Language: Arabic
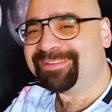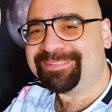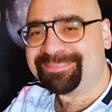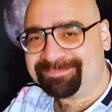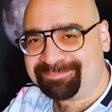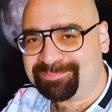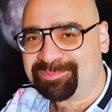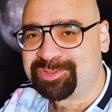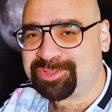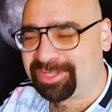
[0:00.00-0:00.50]

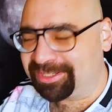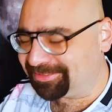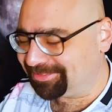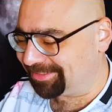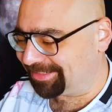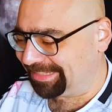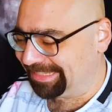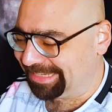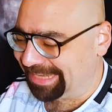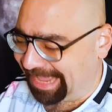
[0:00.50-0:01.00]

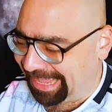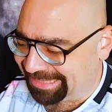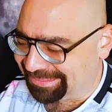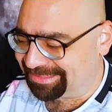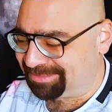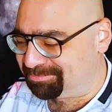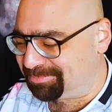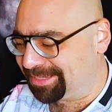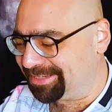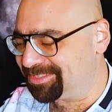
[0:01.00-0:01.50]
مسيطر الى
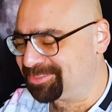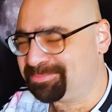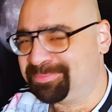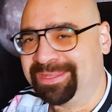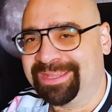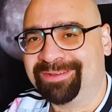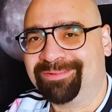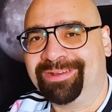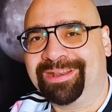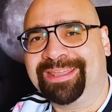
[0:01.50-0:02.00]
حد ما
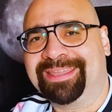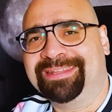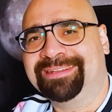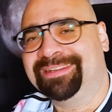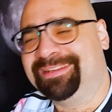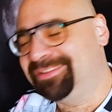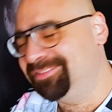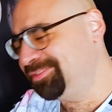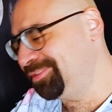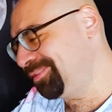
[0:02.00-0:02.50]
نسبيا ولكن
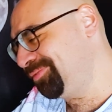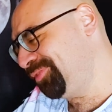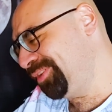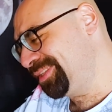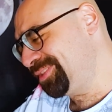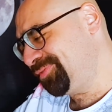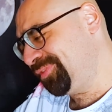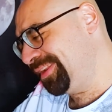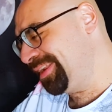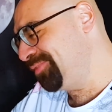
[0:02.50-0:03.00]

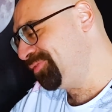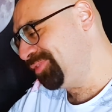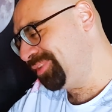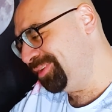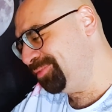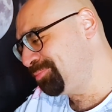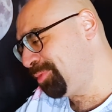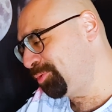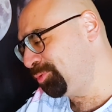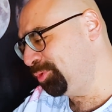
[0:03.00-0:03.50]
الانترفاز فنفس
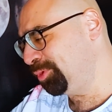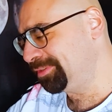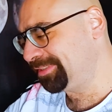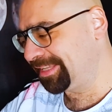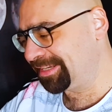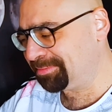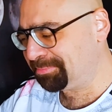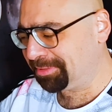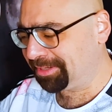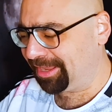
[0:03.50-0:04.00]
الموضوع
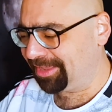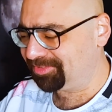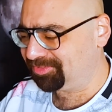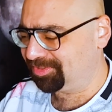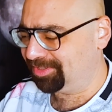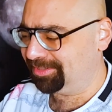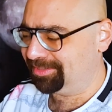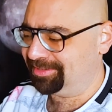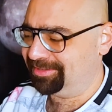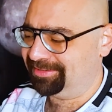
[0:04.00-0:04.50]
تقريبا
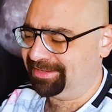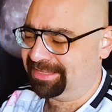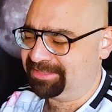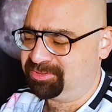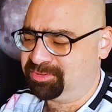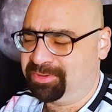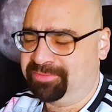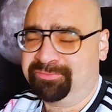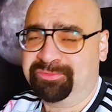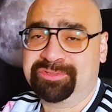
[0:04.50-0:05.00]
حصل
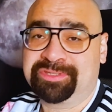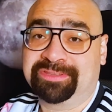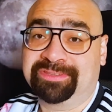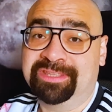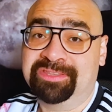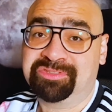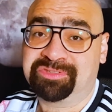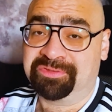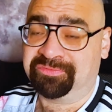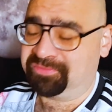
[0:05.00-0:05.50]
لاتسيو يفوز 2-0
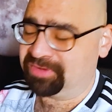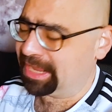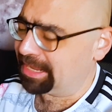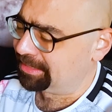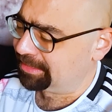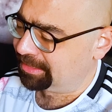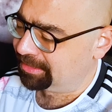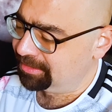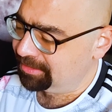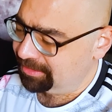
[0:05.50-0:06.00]

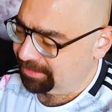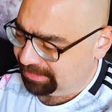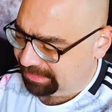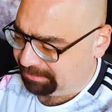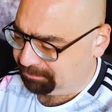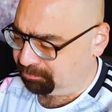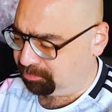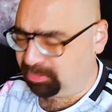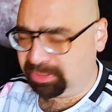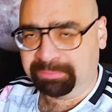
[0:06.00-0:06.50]
على
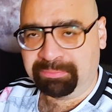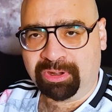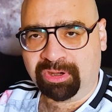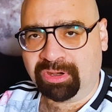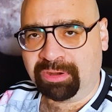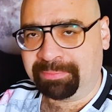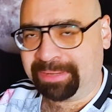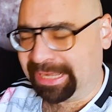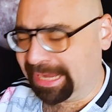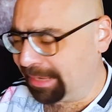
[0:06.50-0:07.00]
امبولي
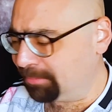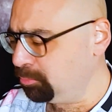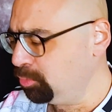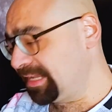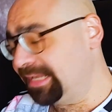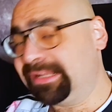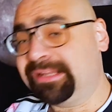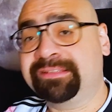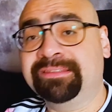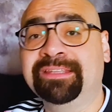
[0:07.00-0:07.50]
بره ملعبه
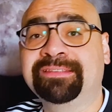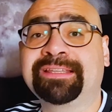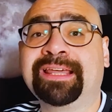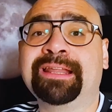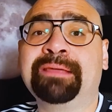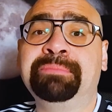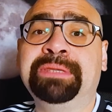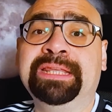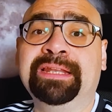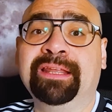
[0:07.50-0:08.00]

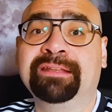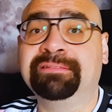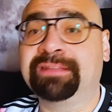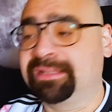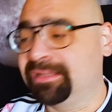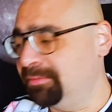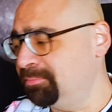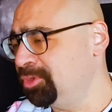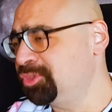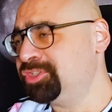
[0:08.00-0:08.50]
سالرنيتانا ميلان
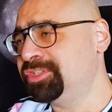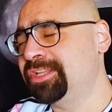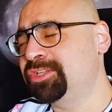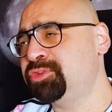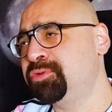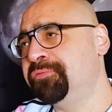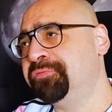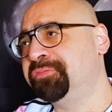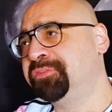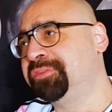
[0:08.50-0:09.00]
انا الماتش ده
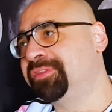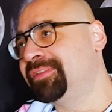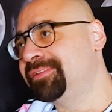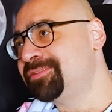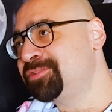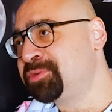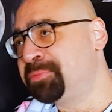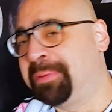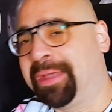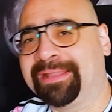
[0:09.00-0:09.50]
شفت
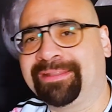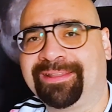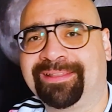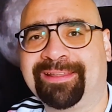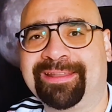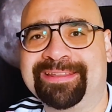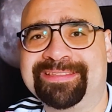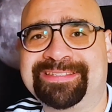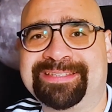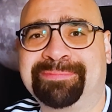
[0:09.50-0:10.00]
سبحان
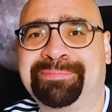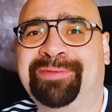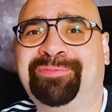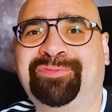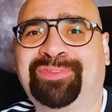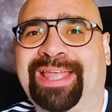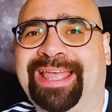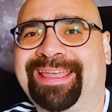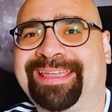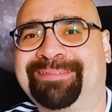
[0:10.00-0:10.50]
الله لسه
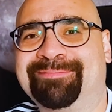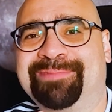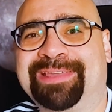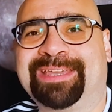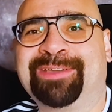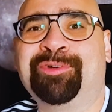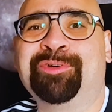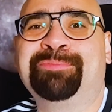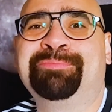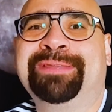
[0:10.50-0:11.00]
بفتح
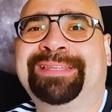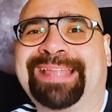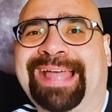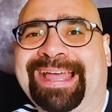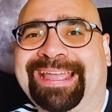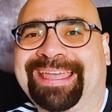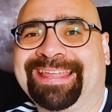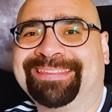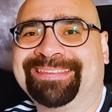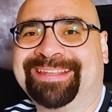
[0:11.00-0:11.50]
الجون بتاع
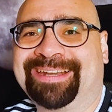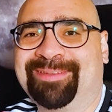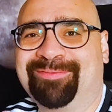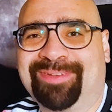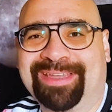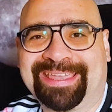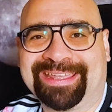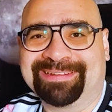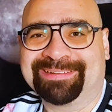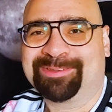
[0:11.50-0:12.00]

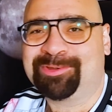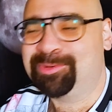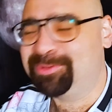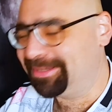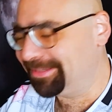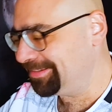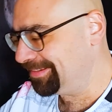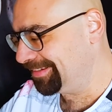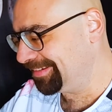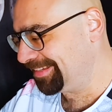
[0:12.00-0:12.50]
كاندريفا كان جون
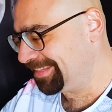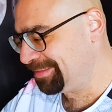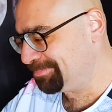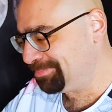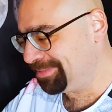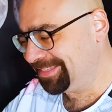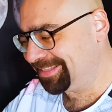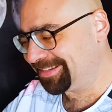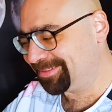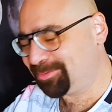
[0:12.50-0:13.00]

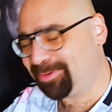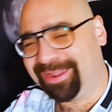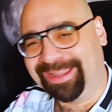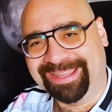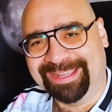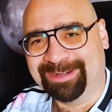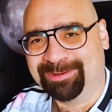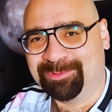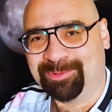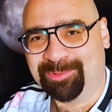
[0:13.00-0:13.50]
كبير
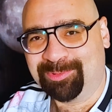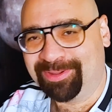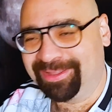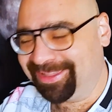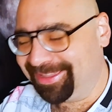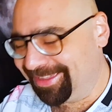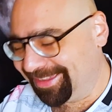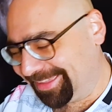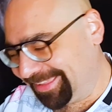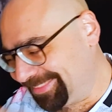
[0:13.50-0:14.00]
وحلو
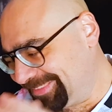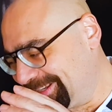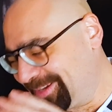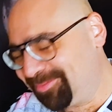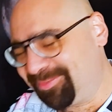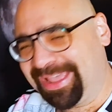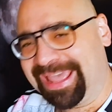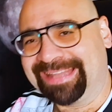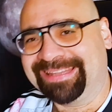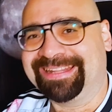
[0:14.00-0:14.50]

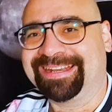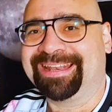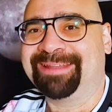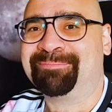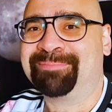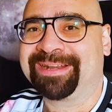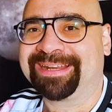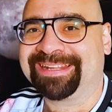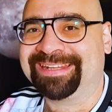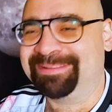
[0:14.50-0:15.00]
كاندريفا يعني
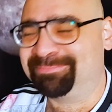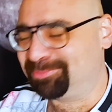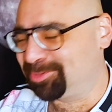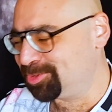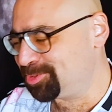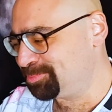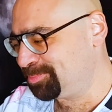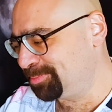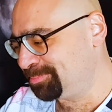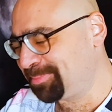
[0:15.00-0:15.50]
لما رجليه
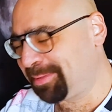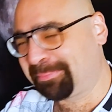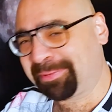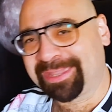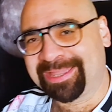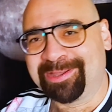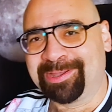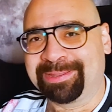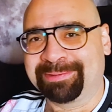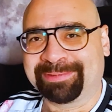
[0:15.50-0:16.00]
بتظبط ما
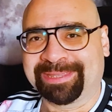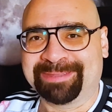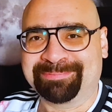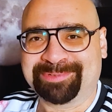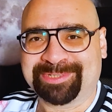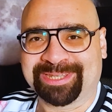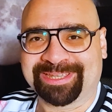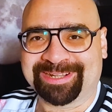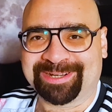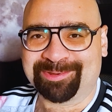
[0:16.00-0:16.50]

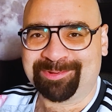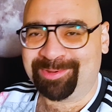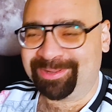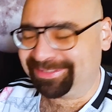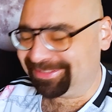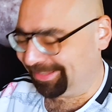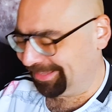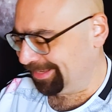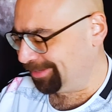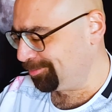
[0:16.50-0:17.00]
بيجيبش غير
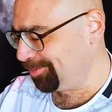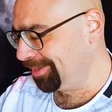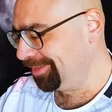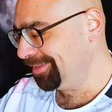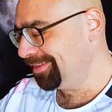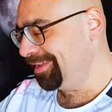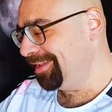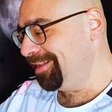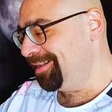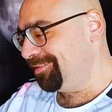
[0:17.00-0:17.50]
جوان حلوه
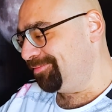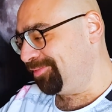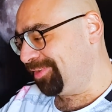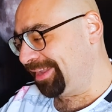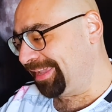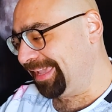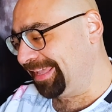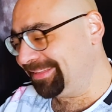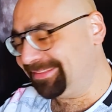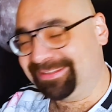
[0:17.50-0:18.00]

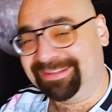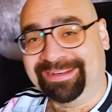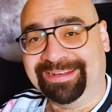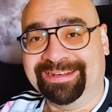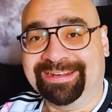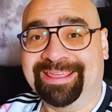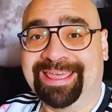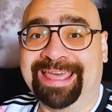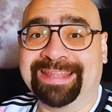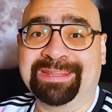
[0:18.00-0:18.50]
فكان
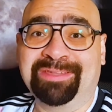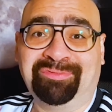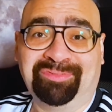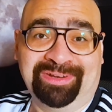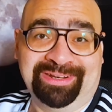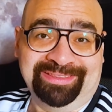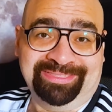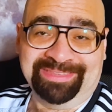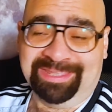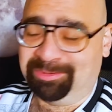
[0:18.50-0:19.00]
الهدف
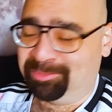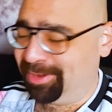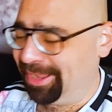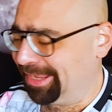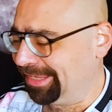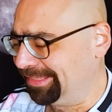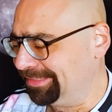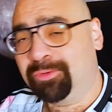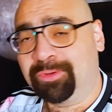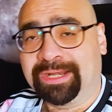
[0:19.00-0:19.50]
ال
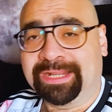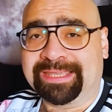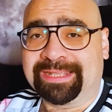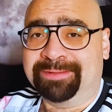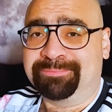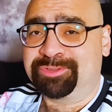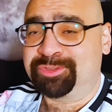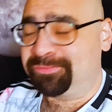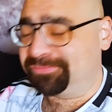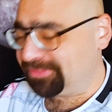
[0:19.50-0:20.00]
2-1 ولكن
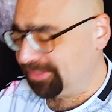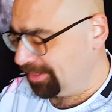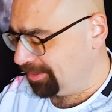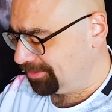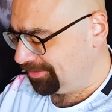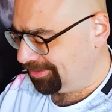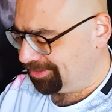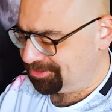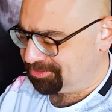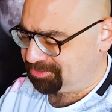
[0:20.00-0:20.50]
لما شفت
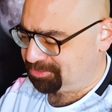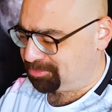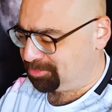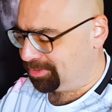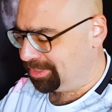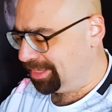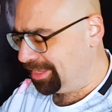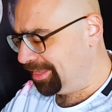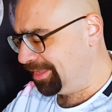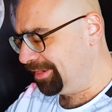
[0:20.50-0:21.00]
الهايلايتس
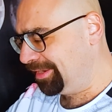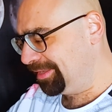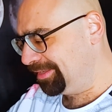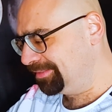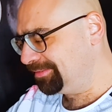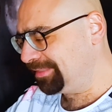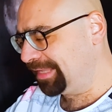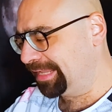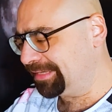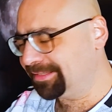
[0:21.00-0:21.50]
كلها
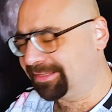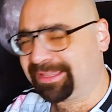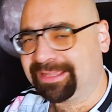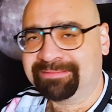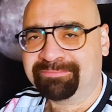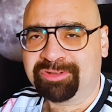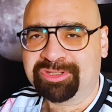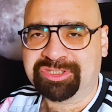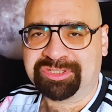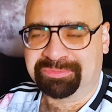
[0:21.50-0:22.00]
لقيت يعني
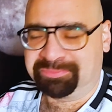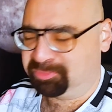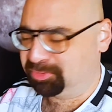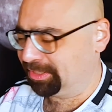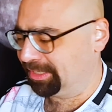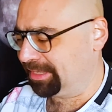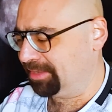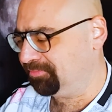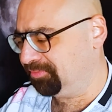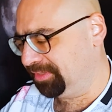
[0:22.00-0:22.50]
كان ماتش
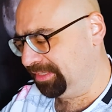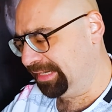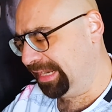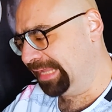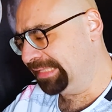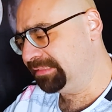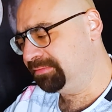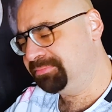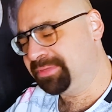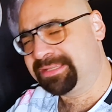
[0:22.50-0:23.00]
متكافئ الى
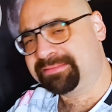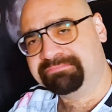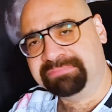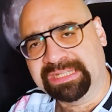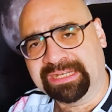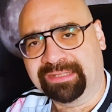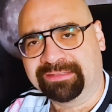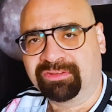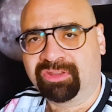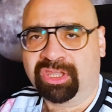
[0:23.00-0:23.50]
حد ما
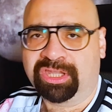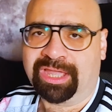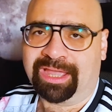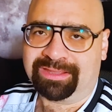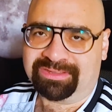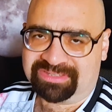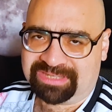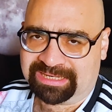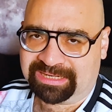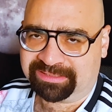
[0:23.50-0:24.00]
ميلان
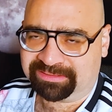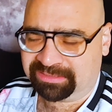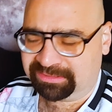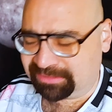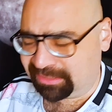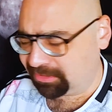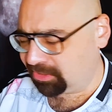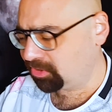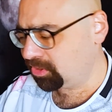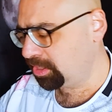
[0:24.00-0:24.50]
ضيع
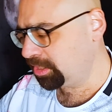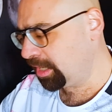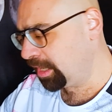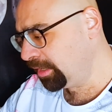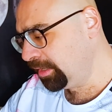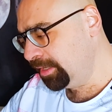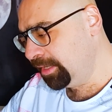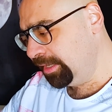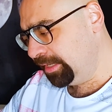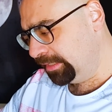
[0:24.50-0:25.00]
سالرنيتانا ضيع
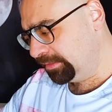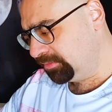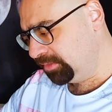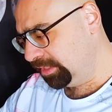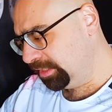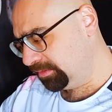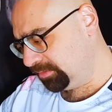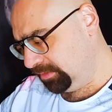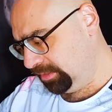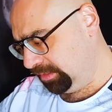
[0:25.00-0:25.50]

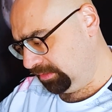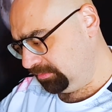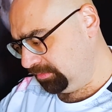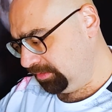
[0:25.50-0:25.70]
2-2